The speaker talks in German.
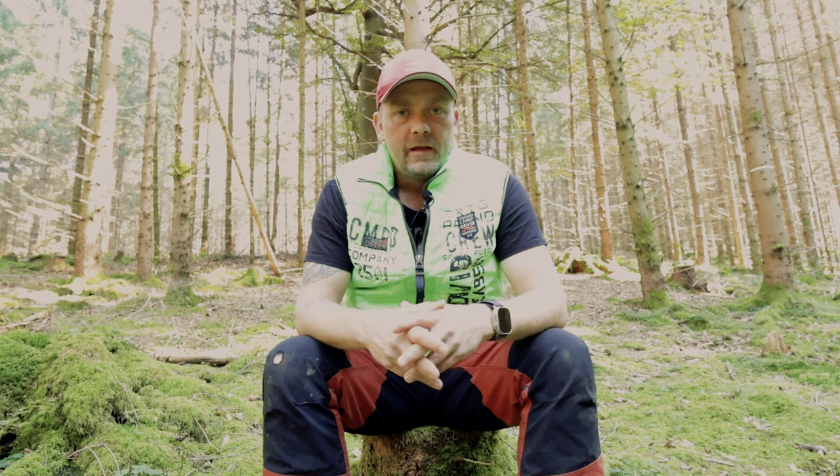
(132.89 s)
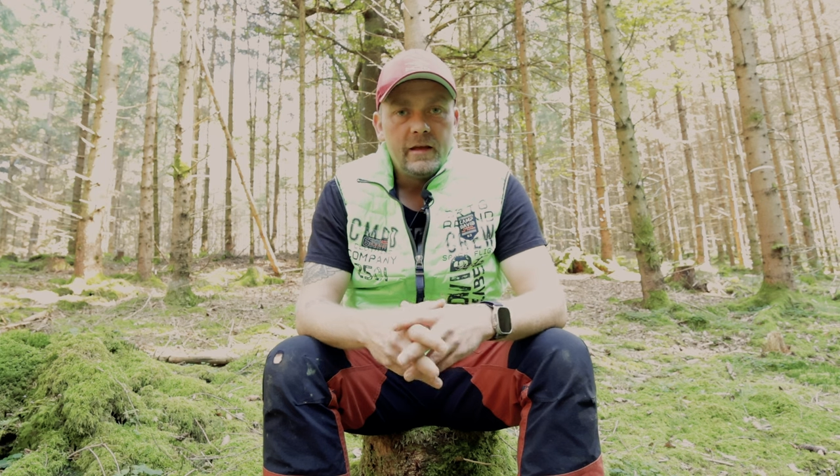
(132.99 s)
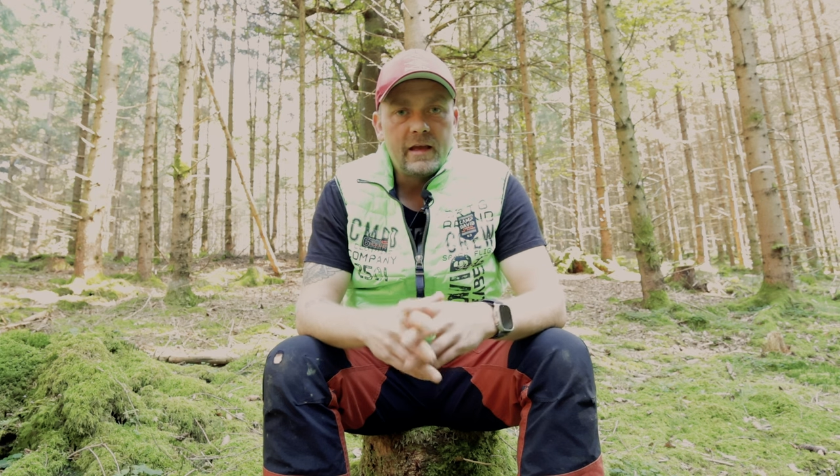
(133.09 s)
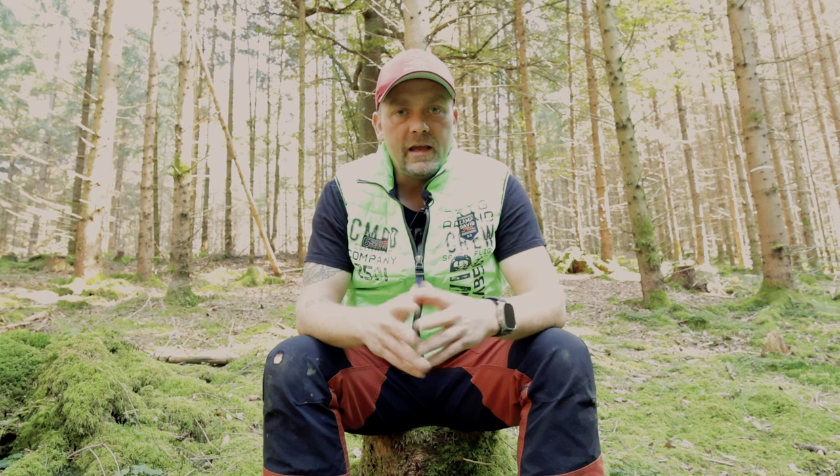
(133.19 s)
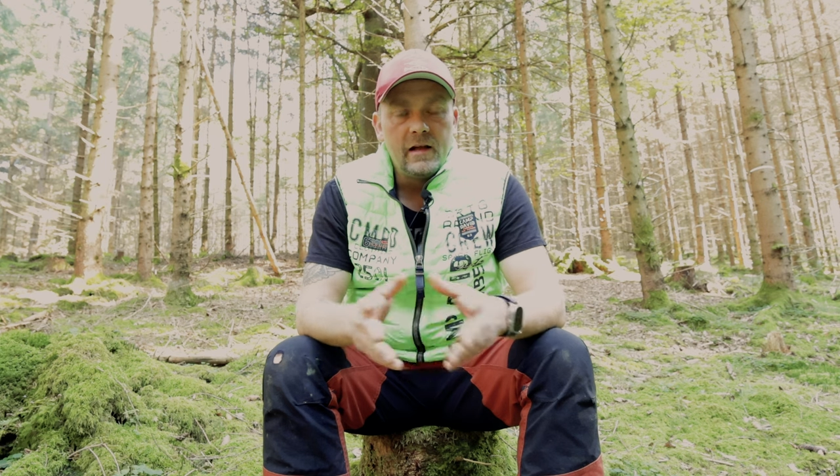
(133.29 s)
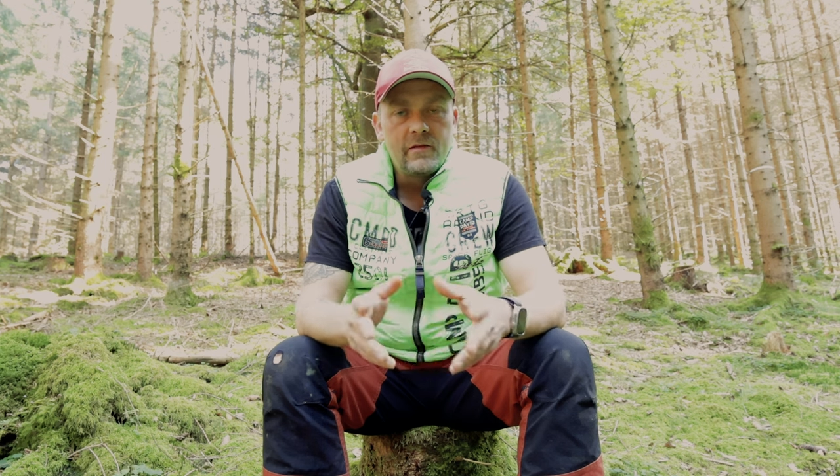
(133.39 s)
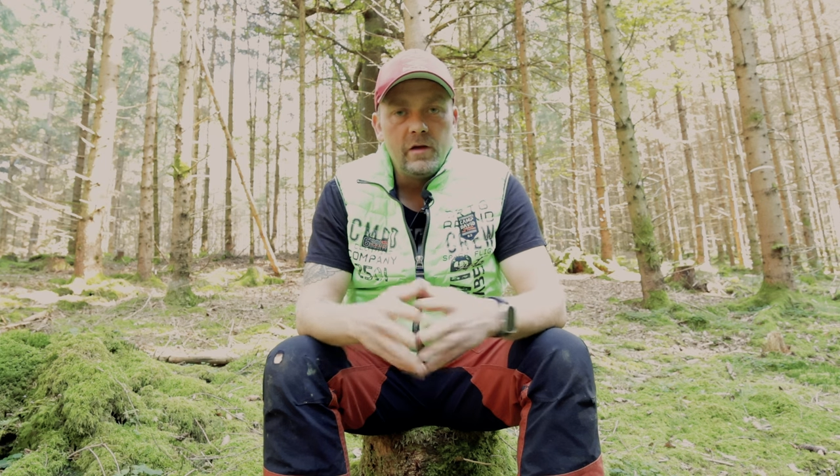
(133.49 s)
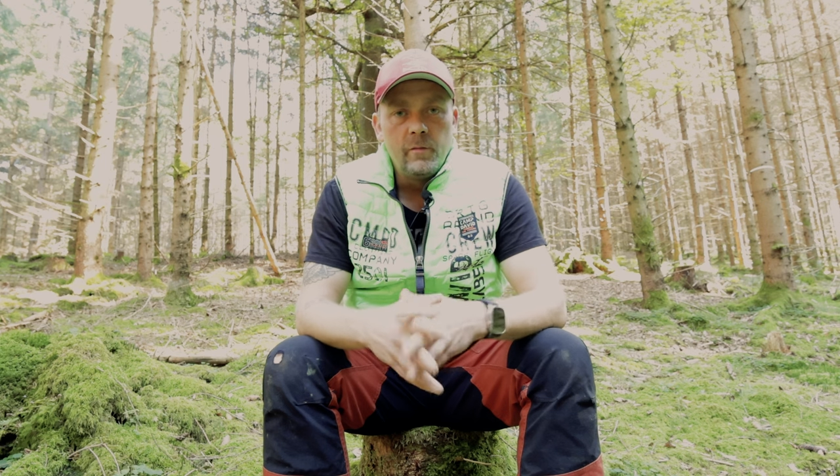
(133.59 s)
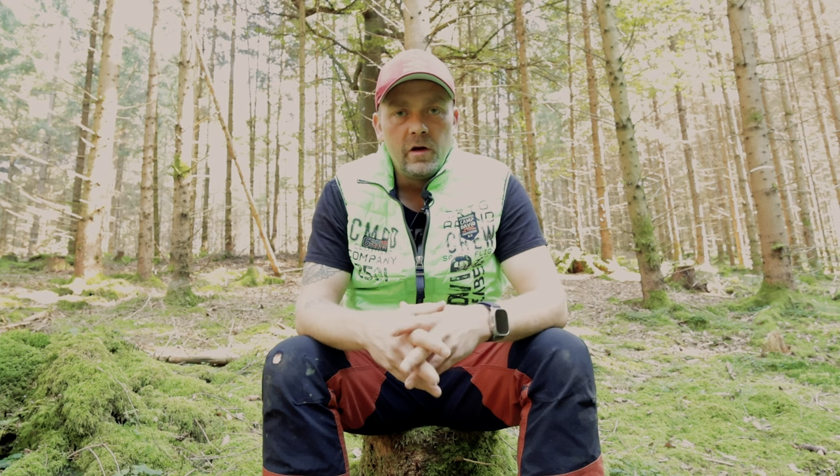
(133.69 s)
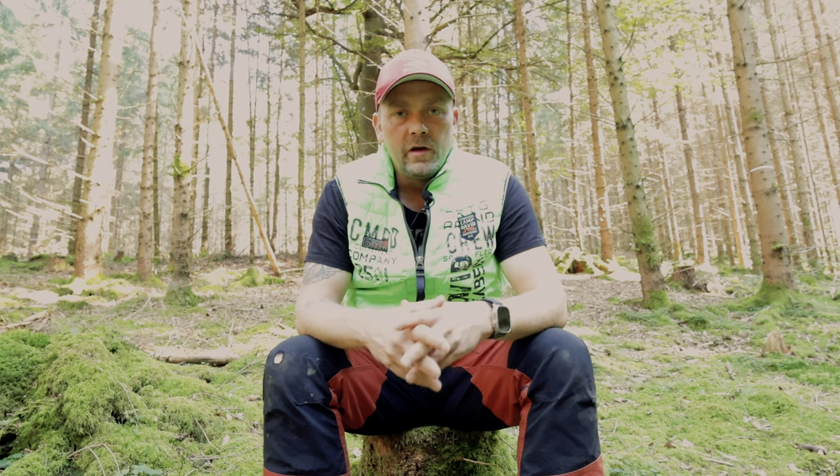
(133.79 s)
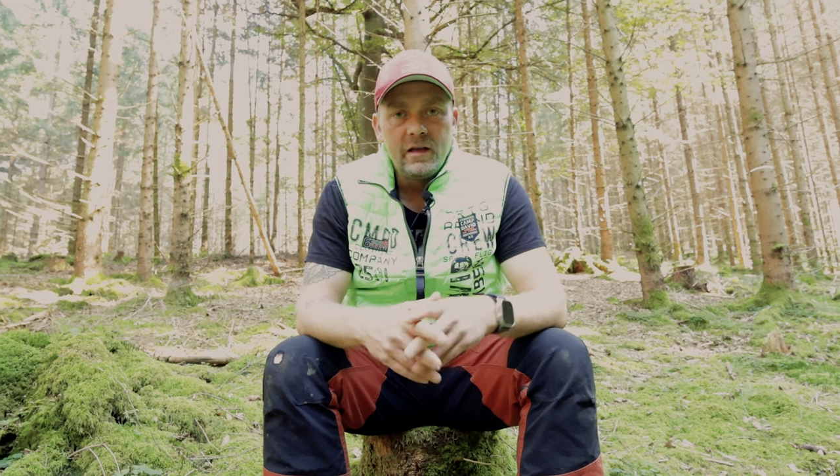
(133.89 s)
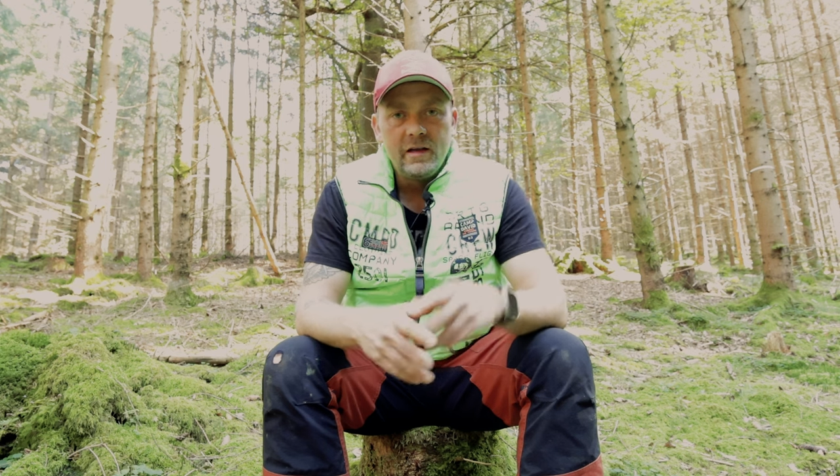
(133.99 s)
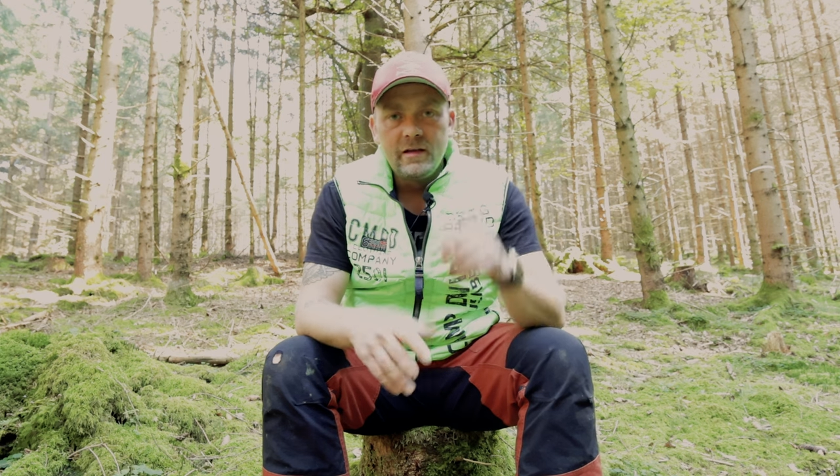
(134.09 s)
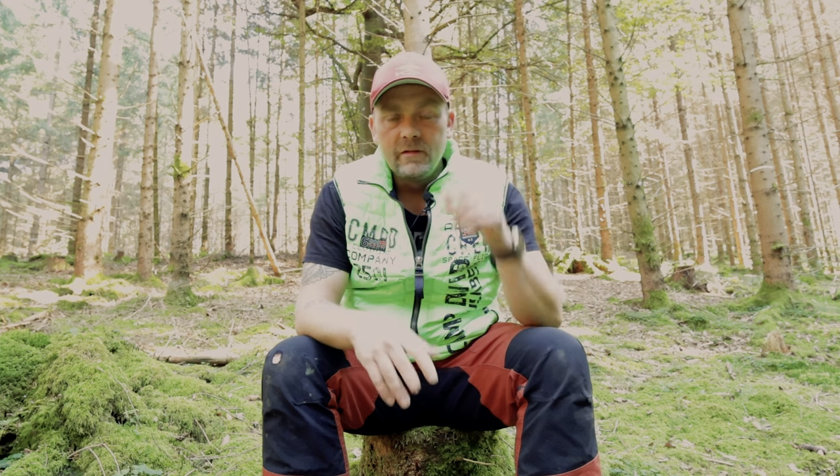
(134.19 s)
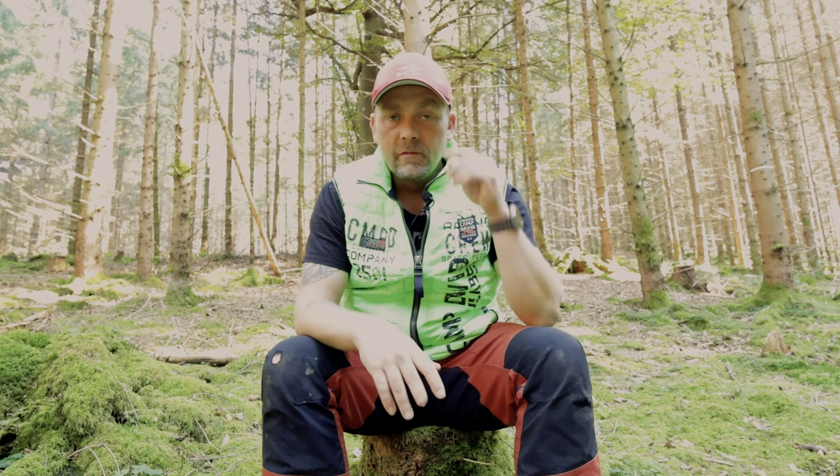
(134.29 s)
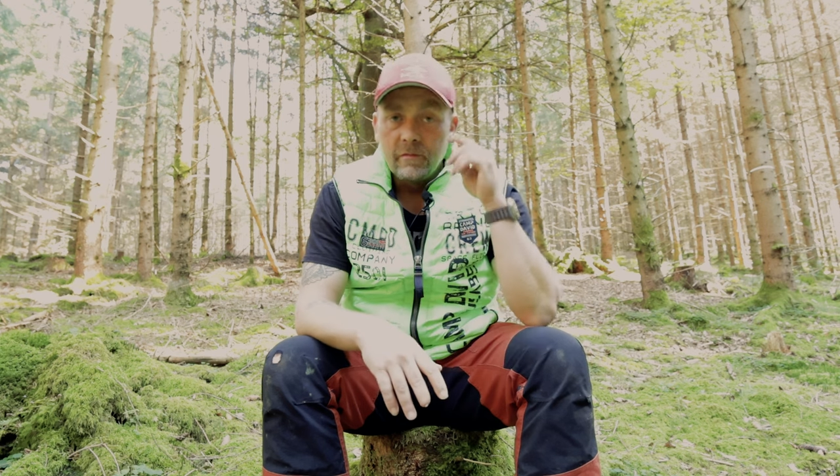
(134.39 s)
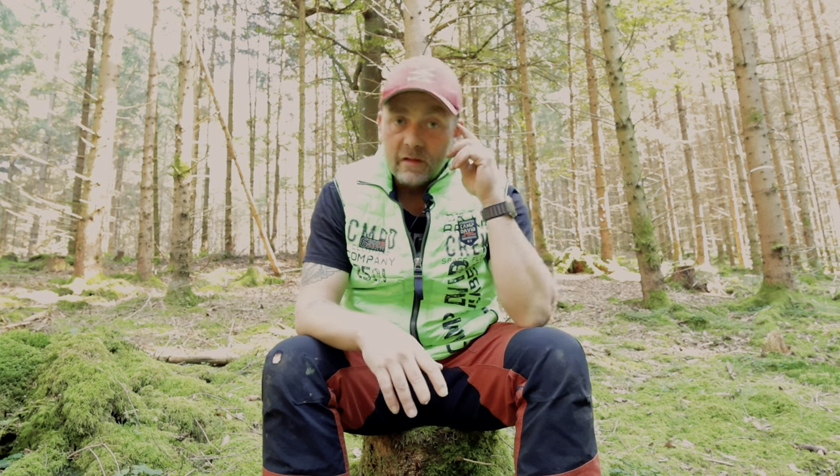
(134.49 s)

Ich gehe also immer in